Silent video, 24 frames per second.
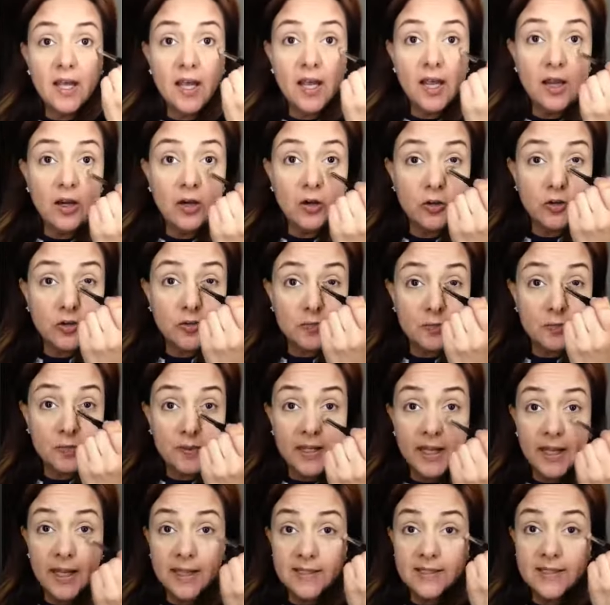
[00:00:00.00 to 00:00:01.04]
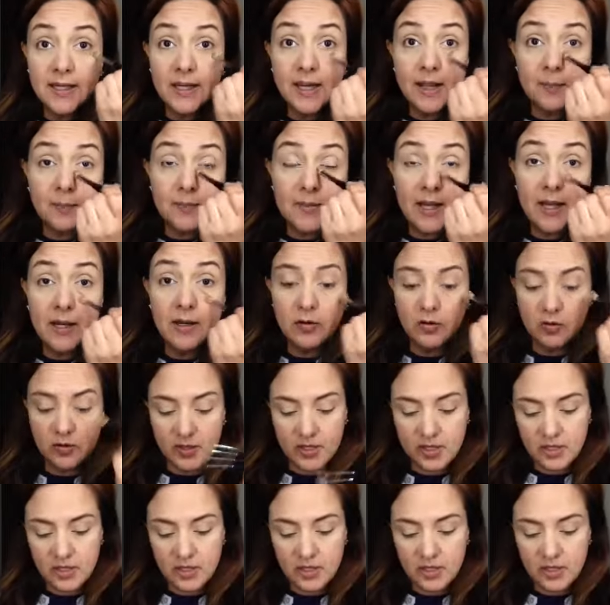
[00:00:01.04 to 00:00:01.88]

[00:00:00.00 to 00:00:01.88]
en los pliegues de la piel, ¿ok?